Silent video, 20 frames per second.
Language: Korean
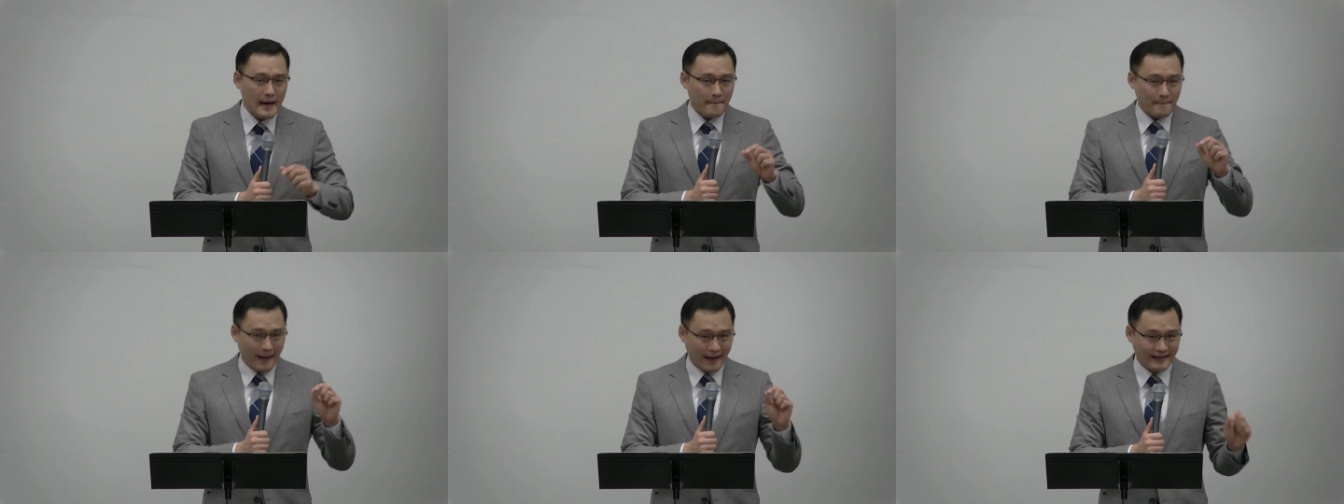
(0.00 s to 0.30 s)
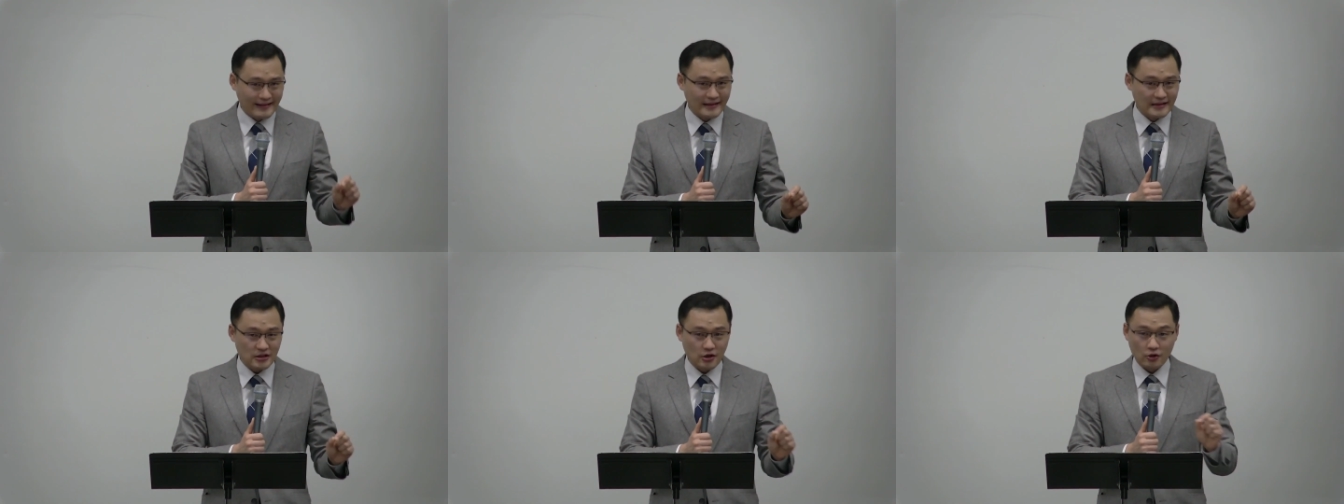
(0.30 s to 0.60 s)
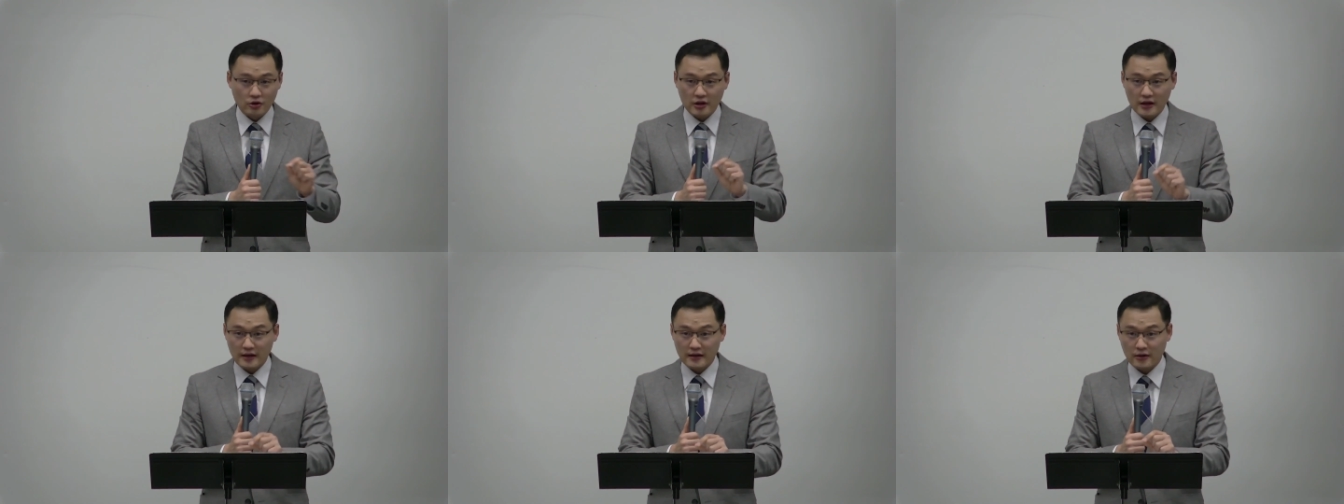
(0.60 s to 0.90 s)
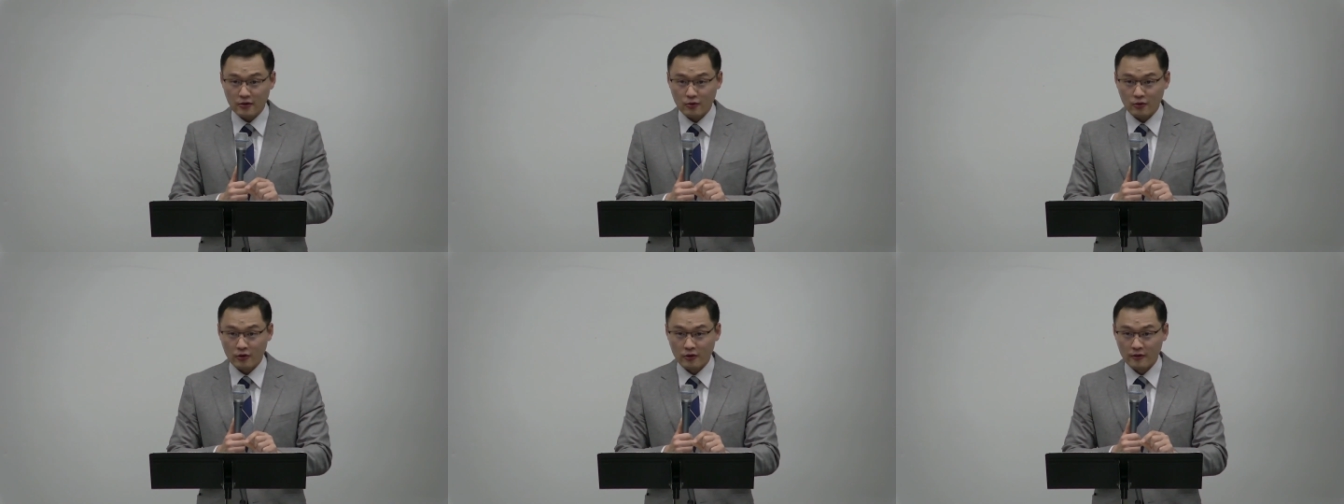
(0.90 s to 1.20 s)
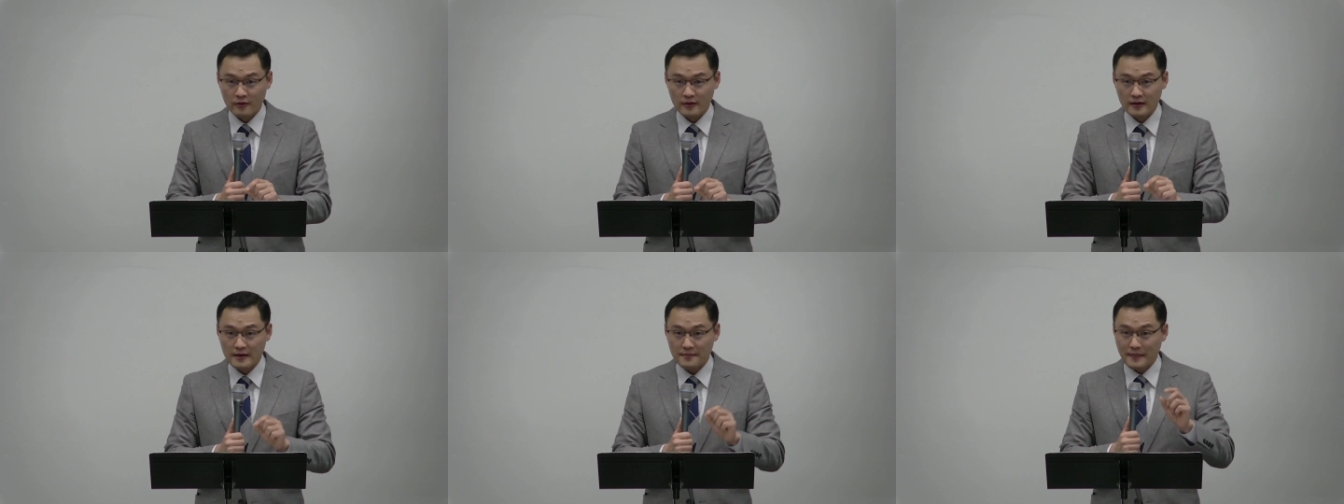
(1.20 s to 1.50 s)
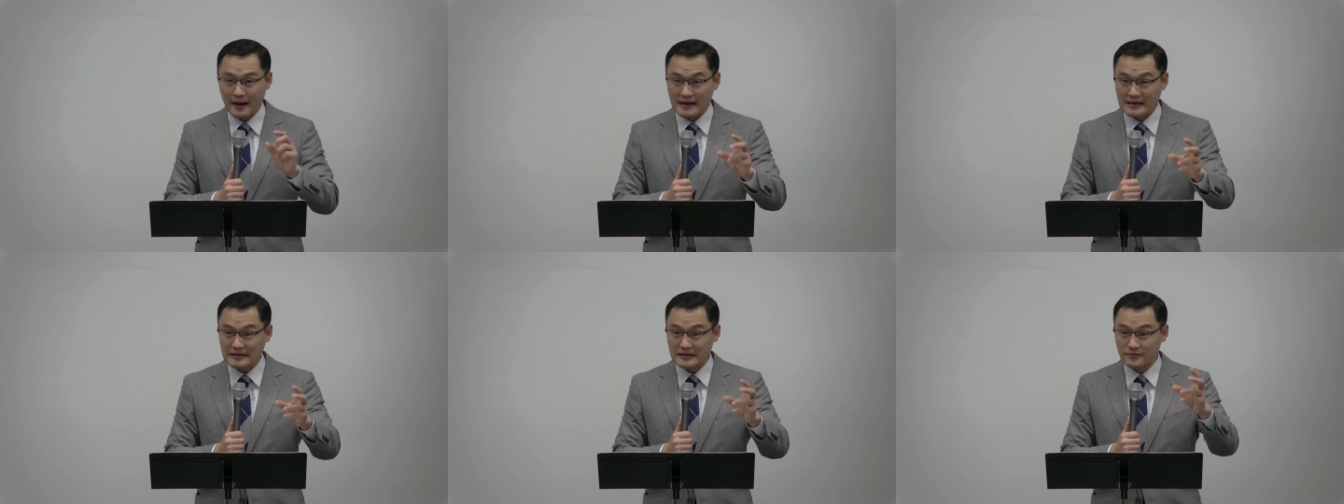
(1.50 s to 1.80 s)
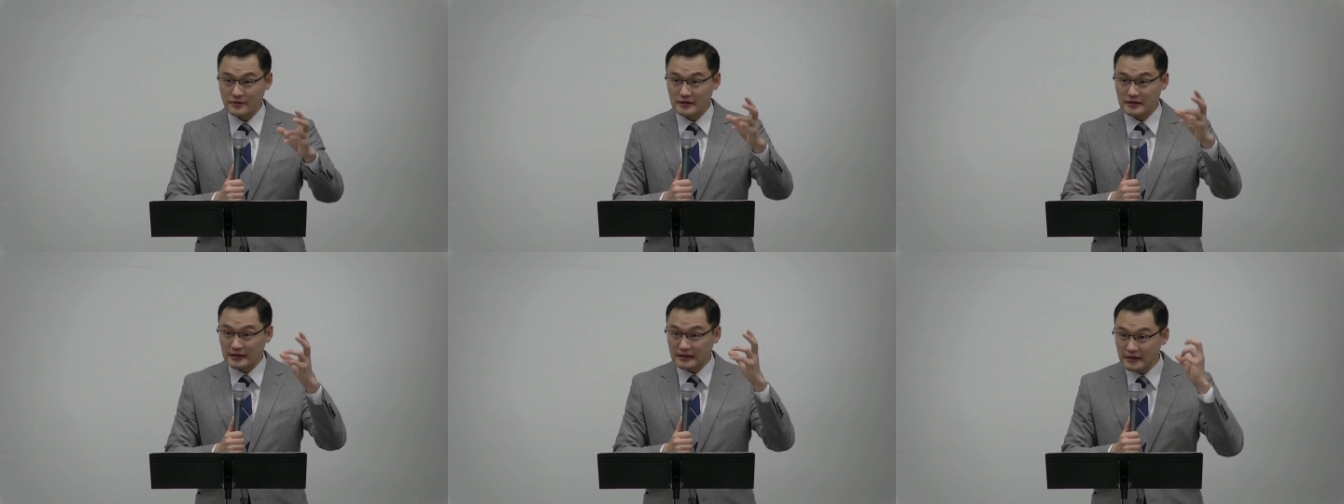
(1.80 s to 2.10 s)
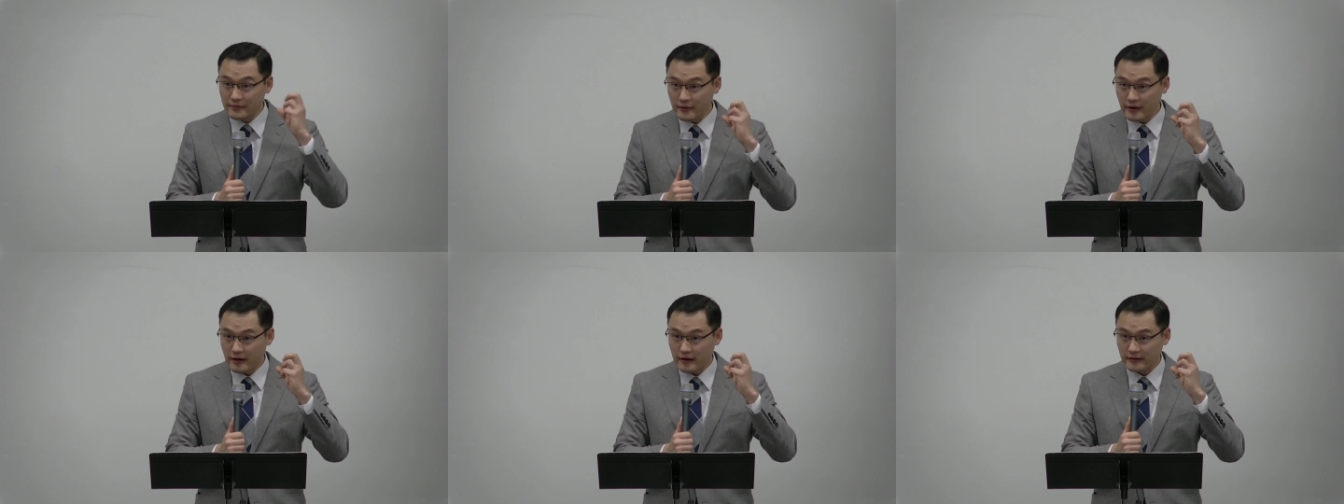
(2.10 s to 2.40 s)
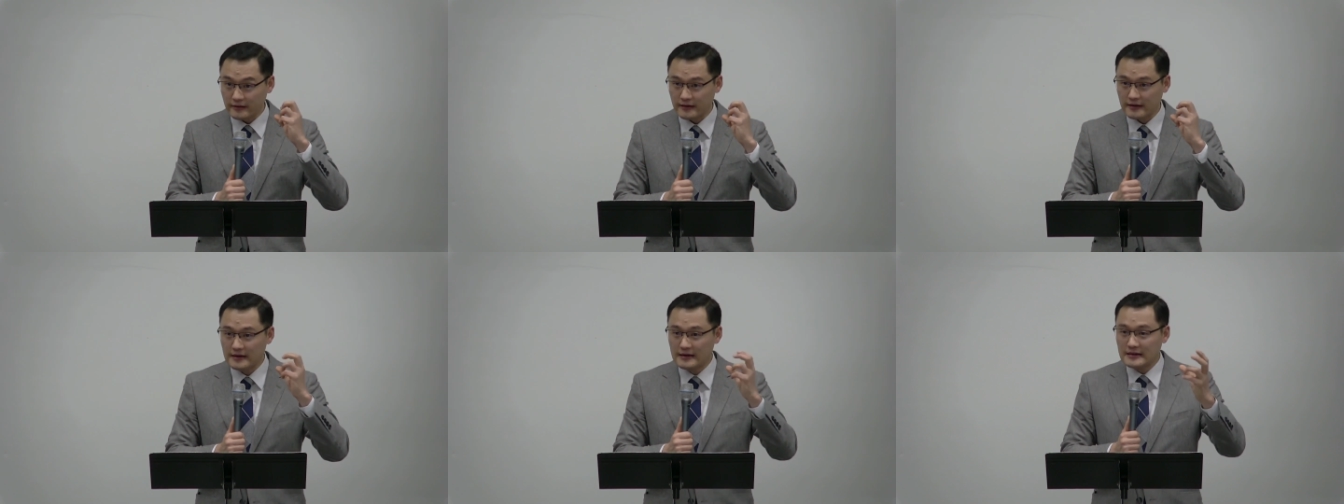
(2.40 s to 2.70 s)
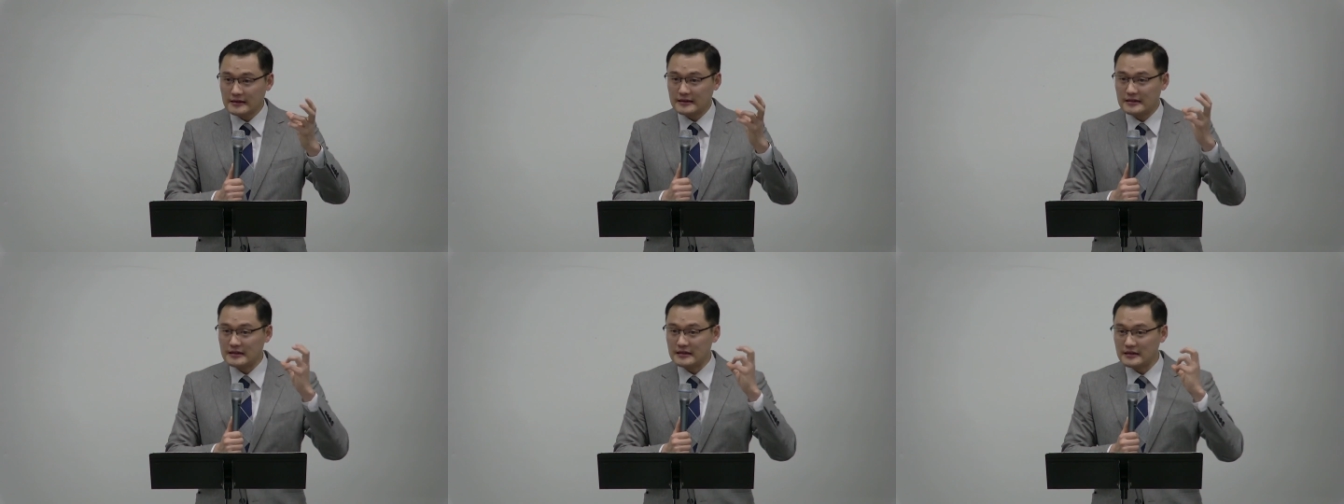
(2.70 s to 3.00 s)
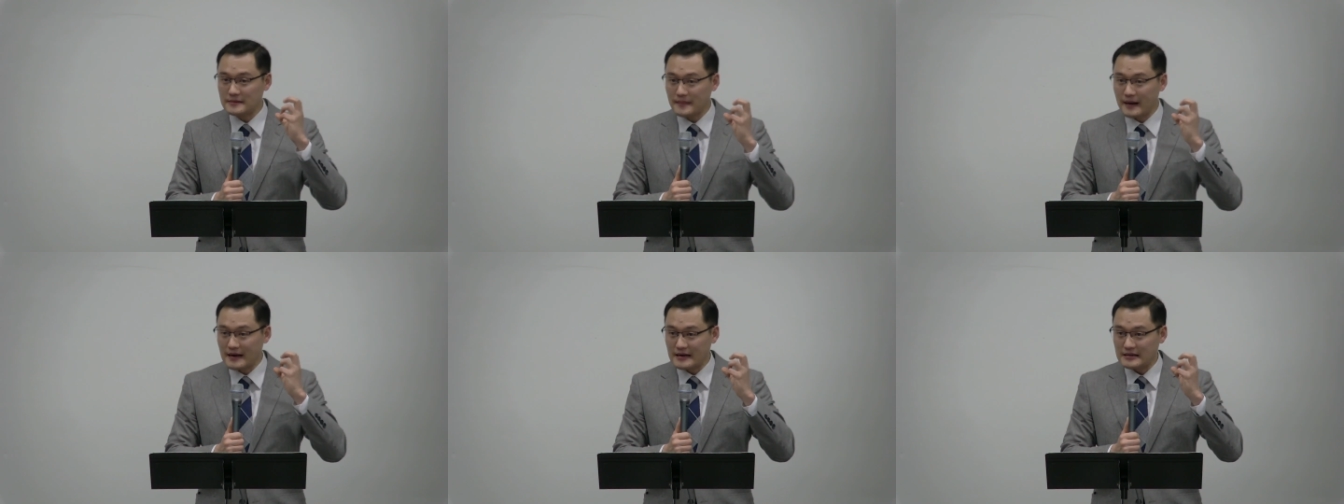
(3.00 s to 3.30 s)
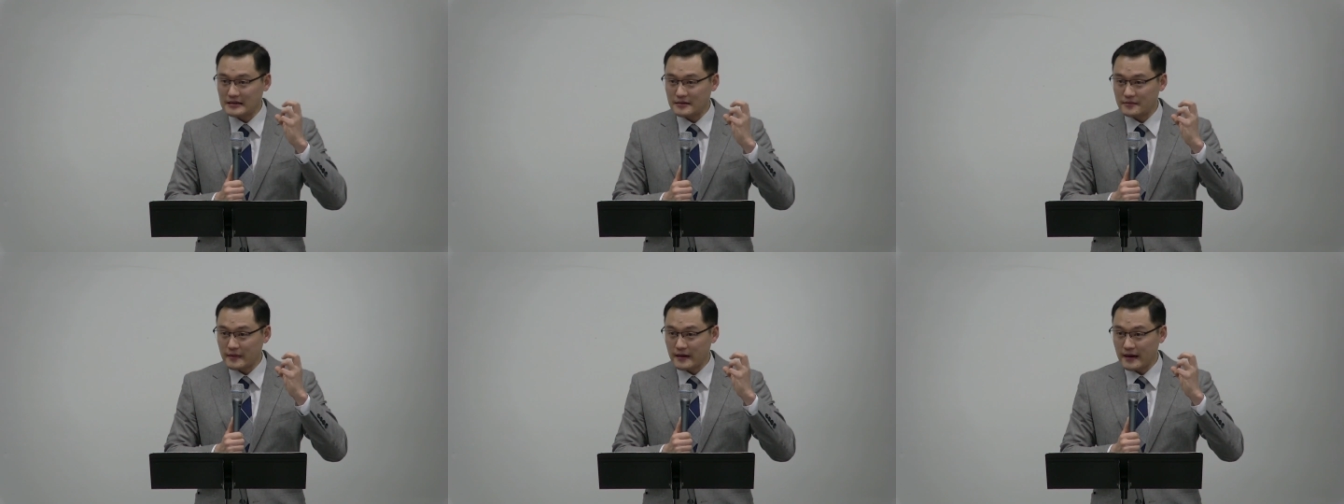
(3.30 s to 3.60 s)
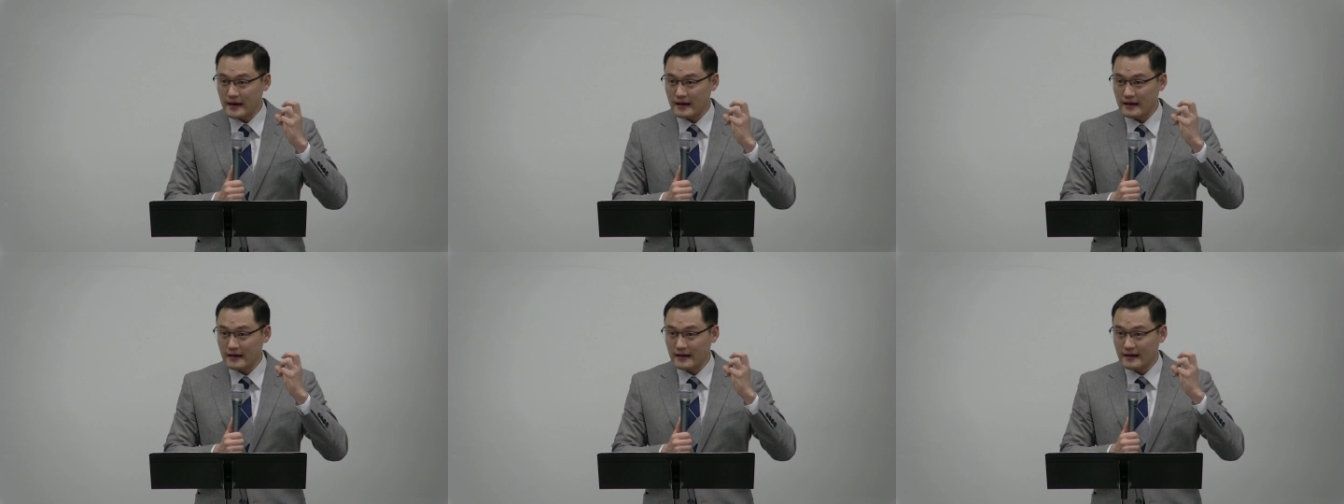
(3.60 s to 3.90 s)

반드시 어떻게 한다고요? 말씀을 들으면 그 말씀에